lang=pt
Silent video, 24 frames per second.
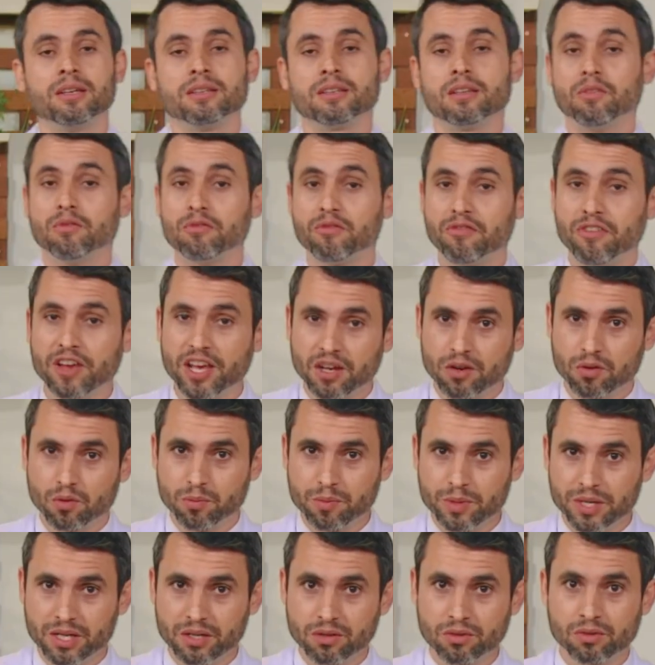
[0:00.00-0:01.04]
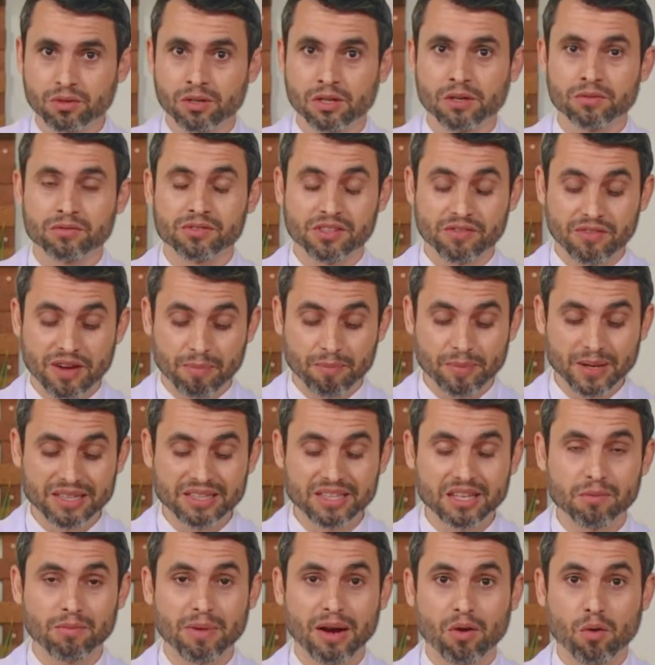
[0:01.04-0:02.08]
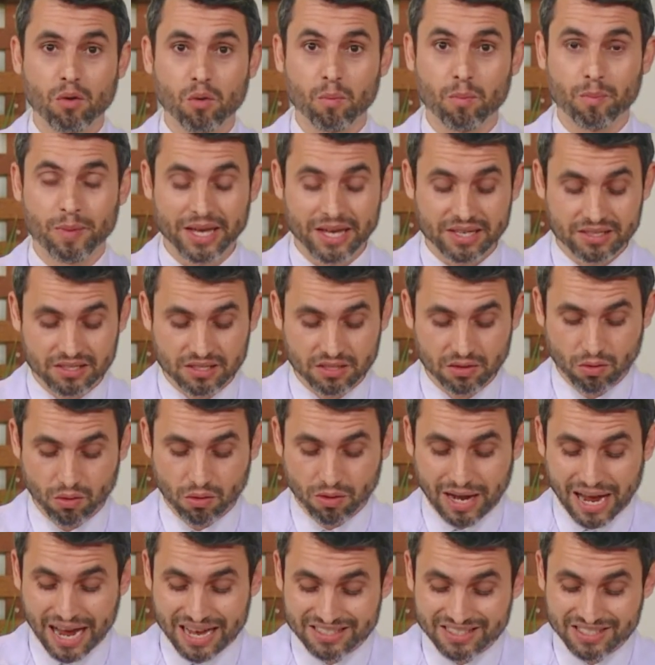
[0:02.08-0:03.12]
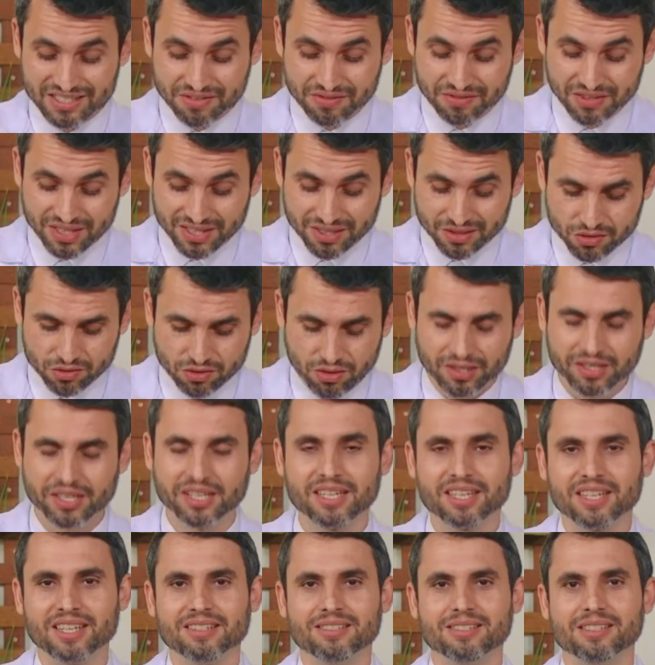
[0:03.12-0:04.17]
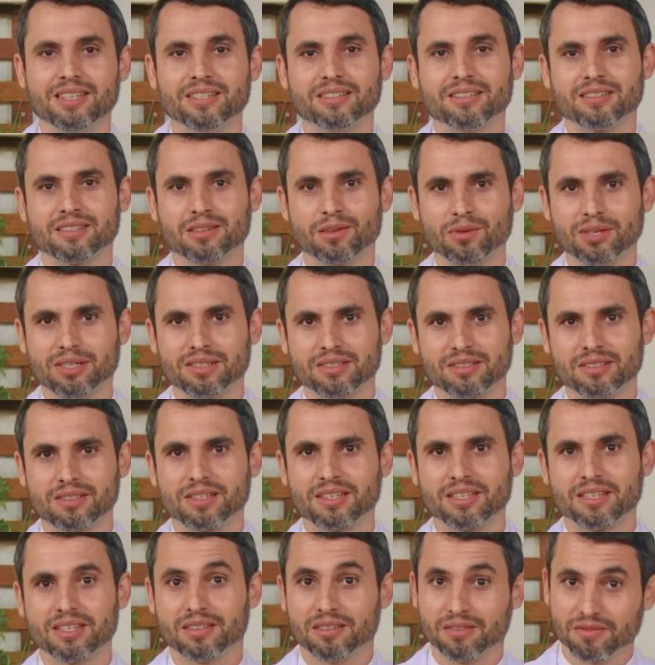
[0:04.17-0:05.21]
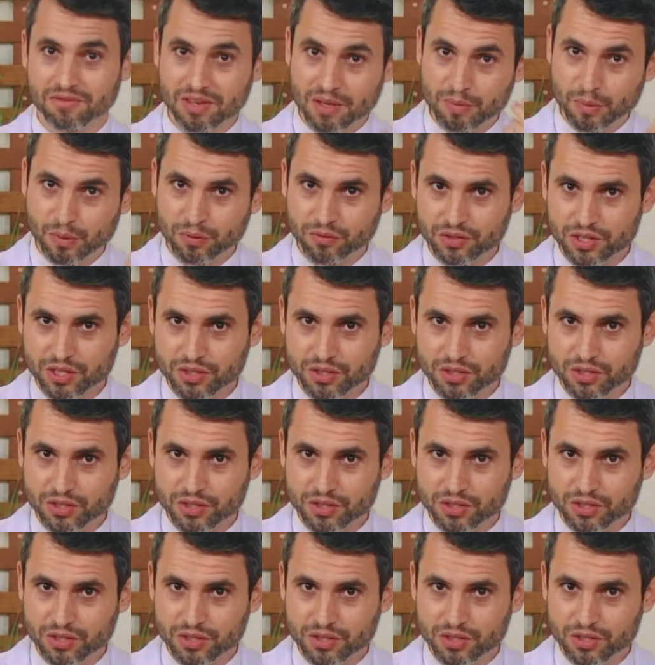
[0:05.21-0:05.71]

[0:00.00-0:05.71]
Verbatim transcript: Então vem comigo, você vai aprender uma compressa. Adivinha só que ingredientes são esses aqui. Vem pro